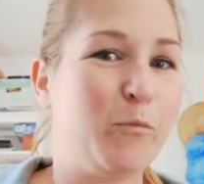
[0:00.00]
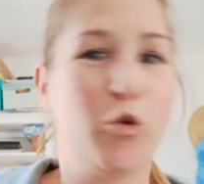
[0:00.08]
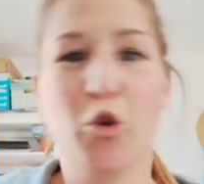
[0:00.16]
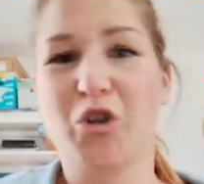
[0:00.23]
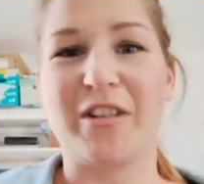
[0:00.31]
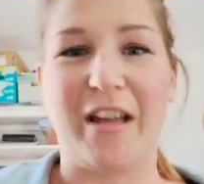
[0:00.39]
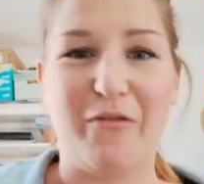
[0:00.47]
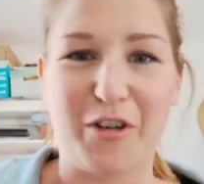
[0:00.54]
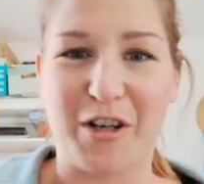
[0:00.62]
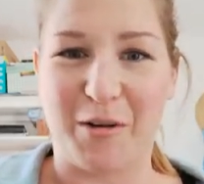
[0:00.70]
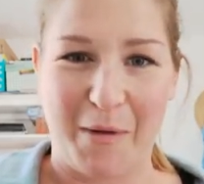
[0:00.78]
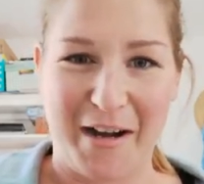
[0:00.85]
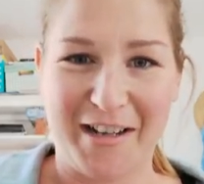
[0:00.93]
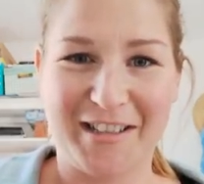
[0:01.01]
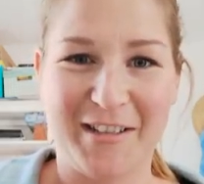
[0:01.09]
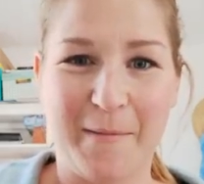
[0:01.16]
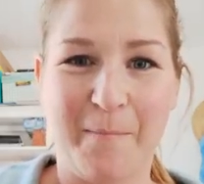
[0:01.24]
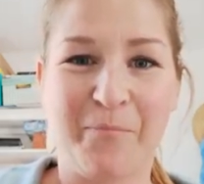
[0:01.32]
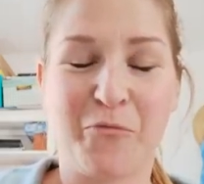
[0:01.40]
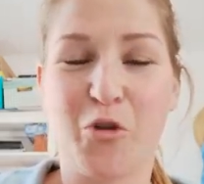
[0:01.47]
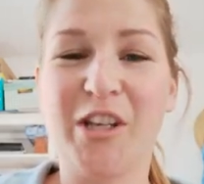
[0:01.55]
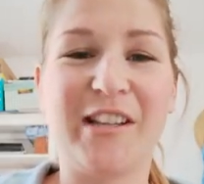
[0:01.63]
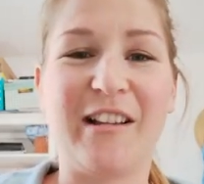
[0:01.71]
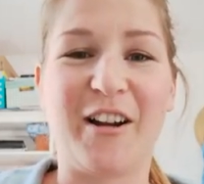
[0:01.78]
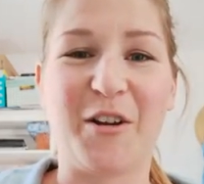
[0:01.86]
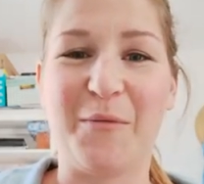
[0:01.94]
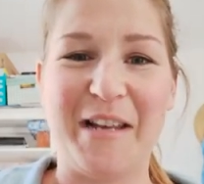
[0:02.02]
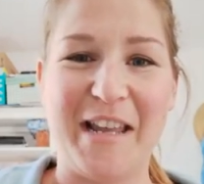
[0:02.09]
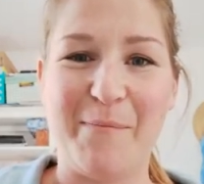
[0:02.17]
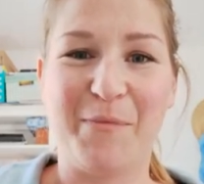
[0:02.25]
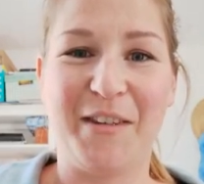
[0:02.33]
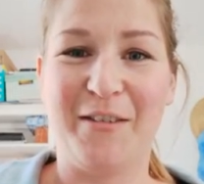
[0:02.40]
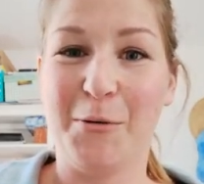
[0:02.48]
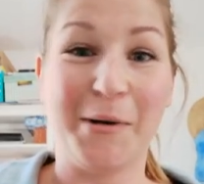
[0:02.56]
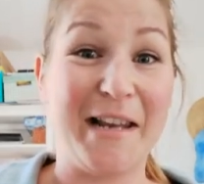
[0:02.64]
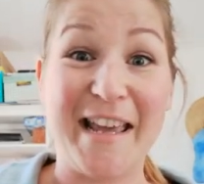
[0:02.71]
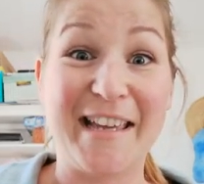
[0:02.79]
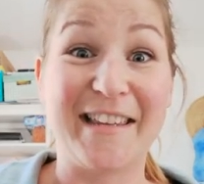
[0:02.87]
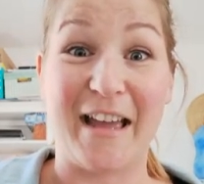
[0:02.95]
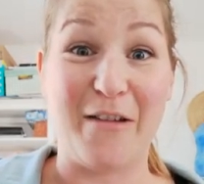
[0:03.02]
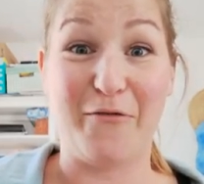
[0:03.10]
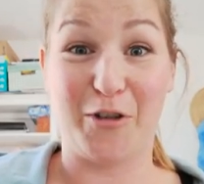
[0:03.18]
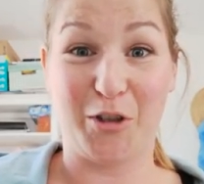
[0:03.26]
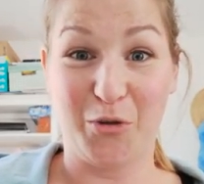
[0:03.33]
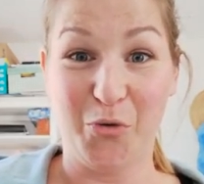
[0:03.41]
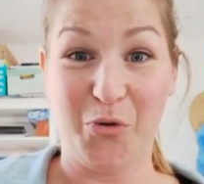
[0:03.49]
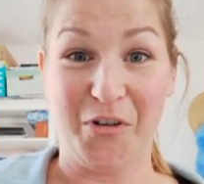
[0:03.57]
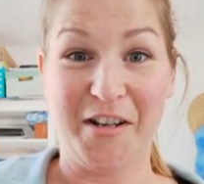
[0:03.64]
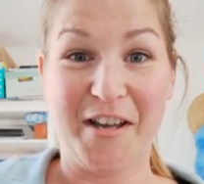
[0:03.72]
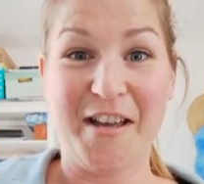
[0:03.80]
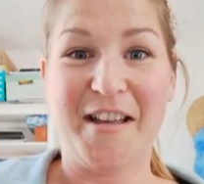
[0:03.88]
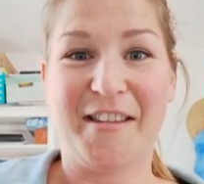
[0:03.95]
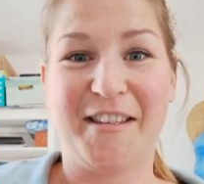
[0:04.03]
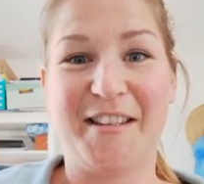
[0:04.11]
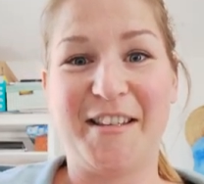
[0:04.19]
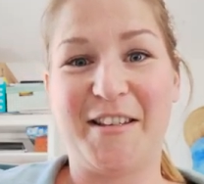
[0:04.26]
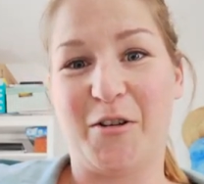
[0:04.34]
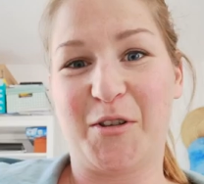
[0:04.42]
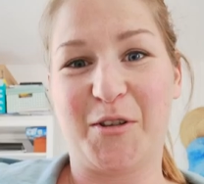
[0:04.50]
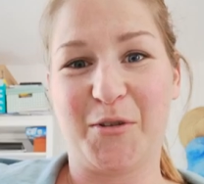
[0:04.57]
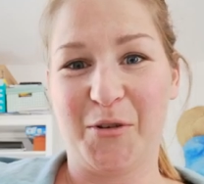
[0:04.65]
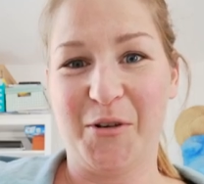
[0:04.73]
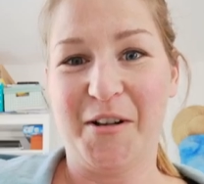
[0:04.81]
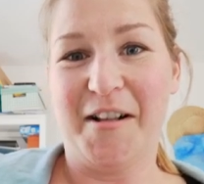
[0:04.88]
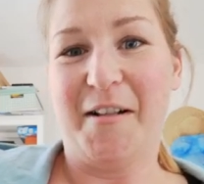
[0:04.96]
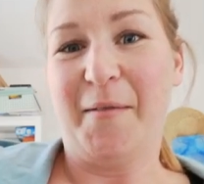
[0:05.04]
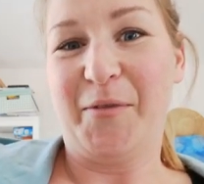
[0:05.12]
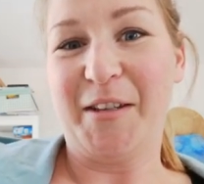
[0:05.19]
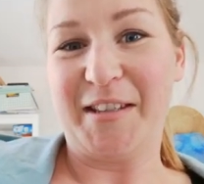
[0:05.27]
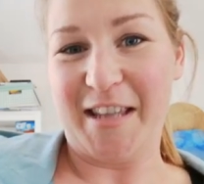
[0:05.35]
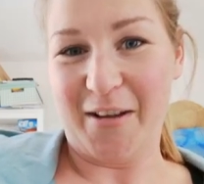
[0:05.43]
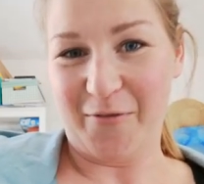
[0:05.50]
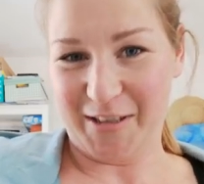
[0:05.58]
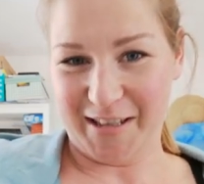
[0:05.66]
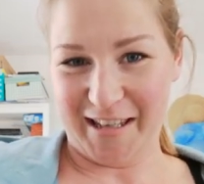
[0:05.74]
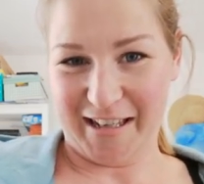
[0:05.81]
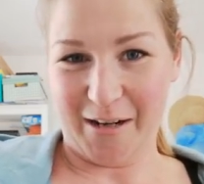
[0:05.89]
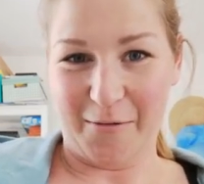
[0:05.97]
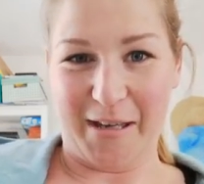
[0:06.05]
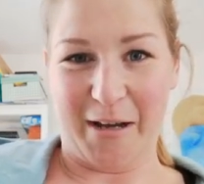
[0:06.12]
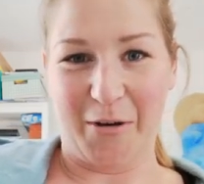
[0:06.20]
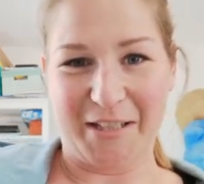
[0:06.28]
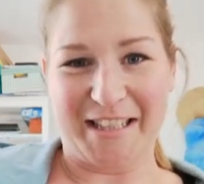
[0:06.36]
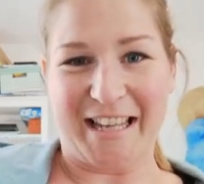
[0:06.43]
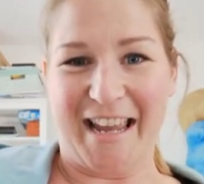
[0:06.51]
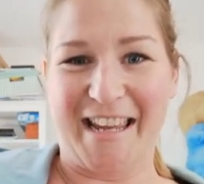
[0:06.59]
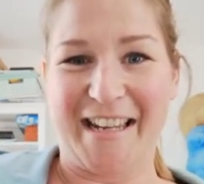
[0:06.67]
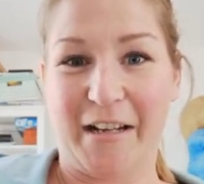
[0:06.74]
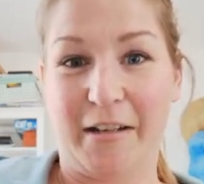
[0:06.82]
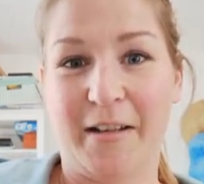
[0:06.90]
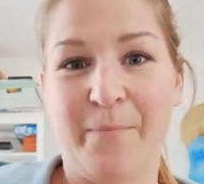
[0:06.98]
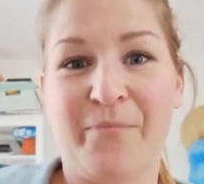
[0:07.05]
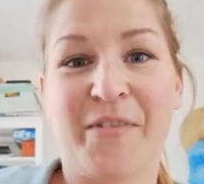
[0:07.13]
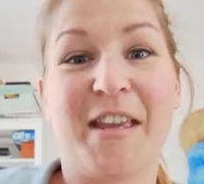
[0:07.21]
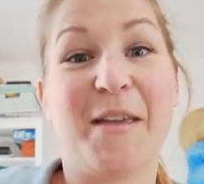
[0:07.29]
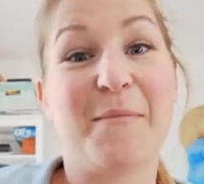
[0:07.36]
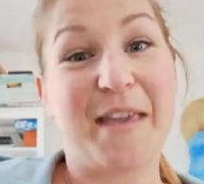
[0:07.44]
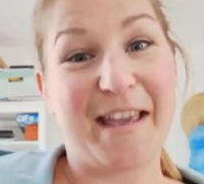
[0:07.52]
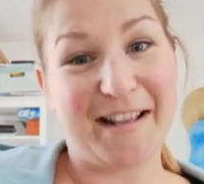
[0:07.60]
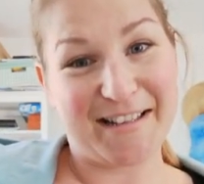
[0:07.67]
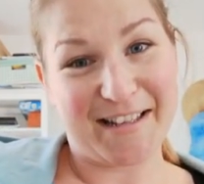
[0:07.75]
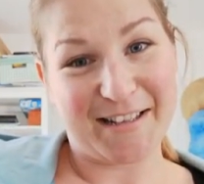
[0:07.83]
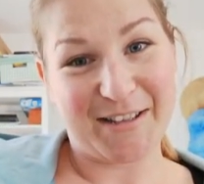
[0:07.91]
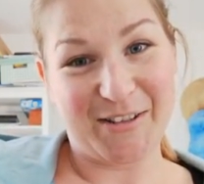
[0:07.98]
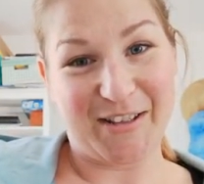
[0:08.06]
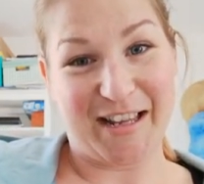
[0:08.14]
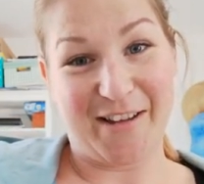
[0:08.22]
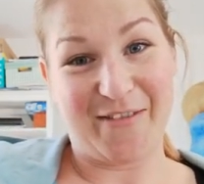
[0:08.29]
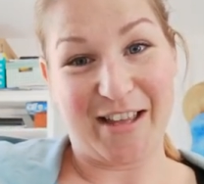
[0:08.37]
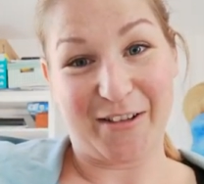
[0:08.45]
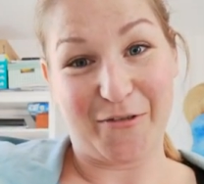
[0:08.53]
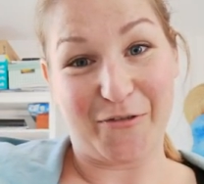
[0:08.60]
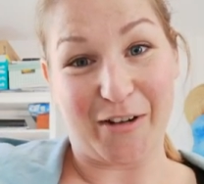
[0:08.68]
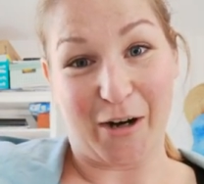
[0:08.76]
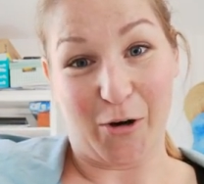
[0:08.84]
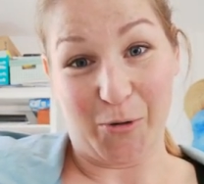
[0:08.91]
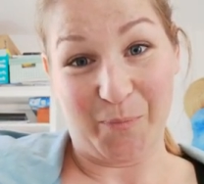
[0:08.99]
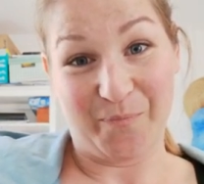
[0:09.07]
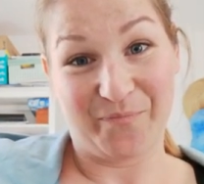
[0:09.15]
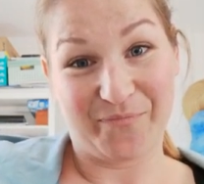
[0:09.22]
Du hast einfach gemacht. Nicht lange überlebt, überlegt, einfach tun. Das ist auch so das Ding, was dich, glaube ich, auszeichnet. Im Gegensatz zu deiner werten Frau.